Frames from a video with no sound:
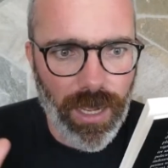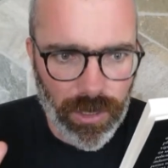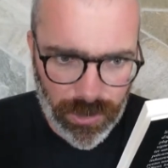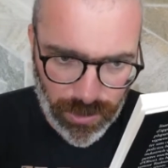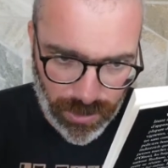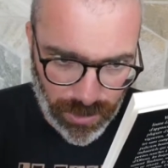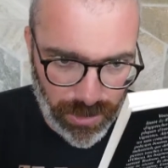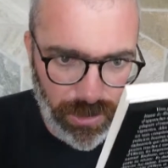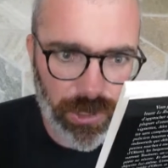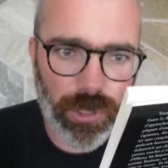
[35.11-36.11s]

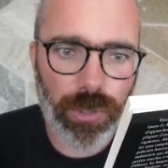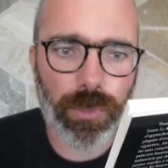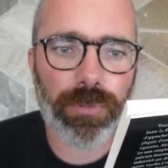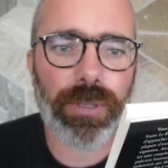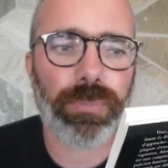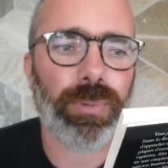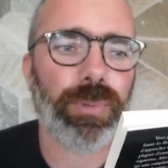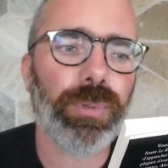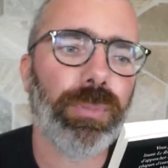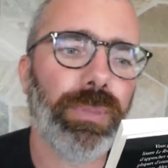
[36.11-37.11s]
Entre-temps, je ne me fais
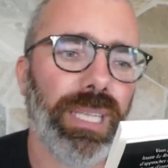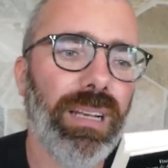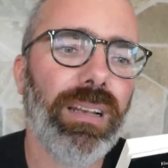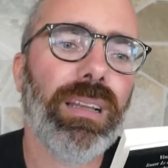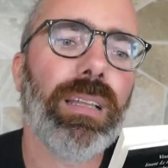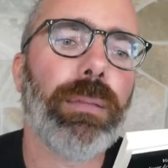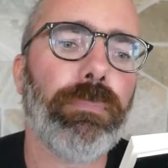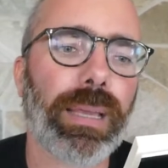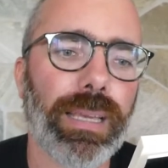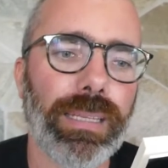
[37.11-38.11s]
plus de bile,
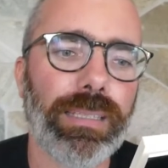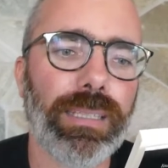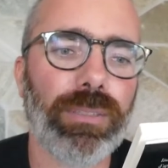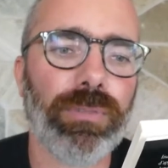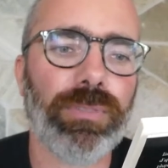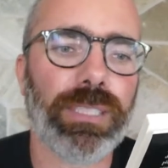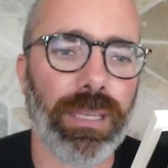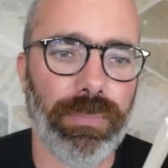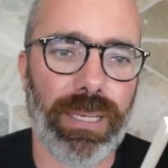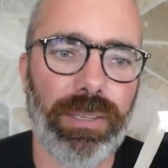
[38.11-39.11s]
ma qualité de vie
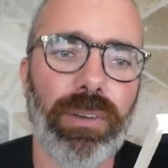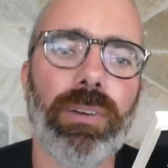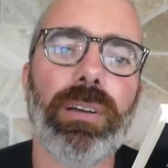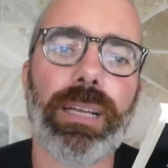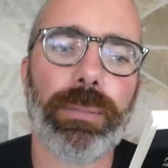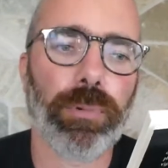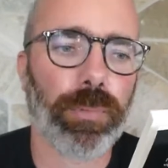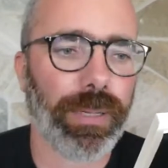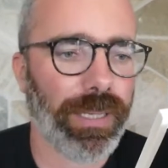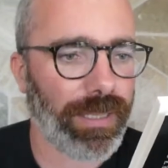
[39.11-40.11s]
s'améliore et les
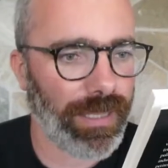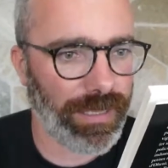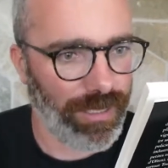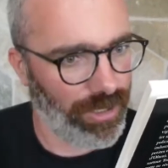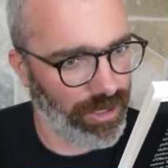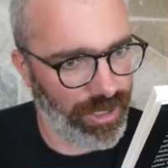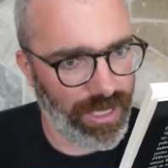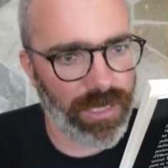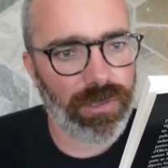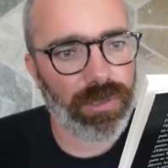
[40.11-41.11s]
propriétaires des
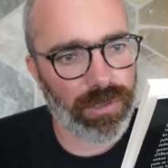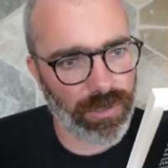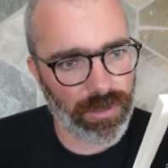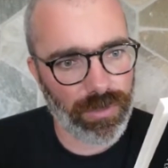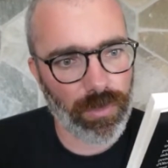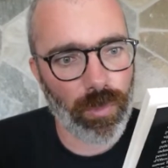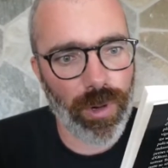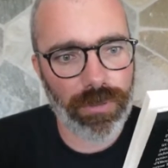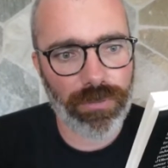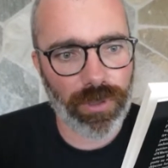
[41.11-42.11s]
chiens se sentent
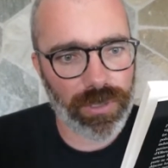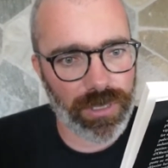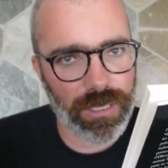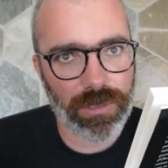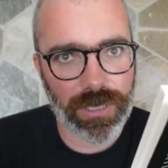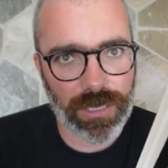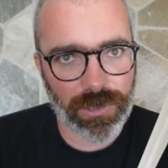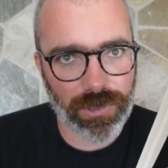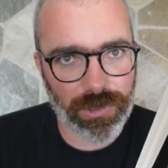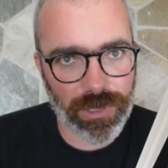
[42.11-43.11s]
moins forcés de
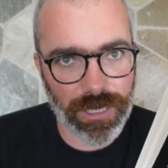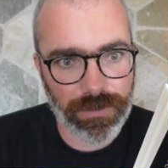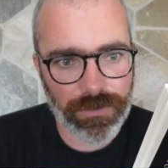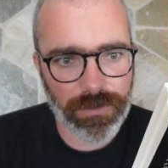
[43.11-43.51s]
s'excuser.